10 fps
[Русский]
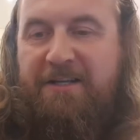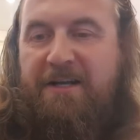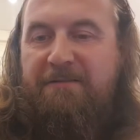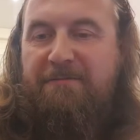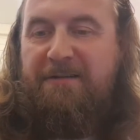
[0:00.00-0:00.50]

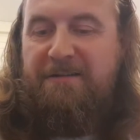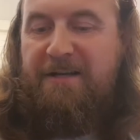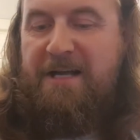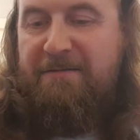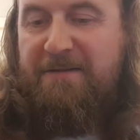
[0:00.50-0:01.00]
как, вы,
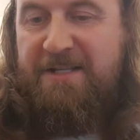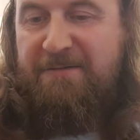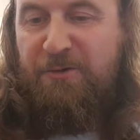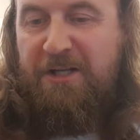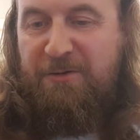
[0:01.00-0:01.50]
как вас
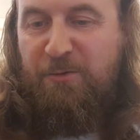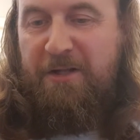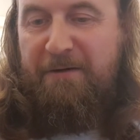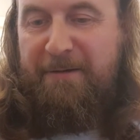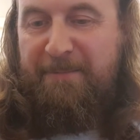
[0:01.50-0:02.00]
зовут,
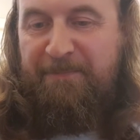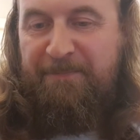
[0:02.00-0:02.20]
откуда вы?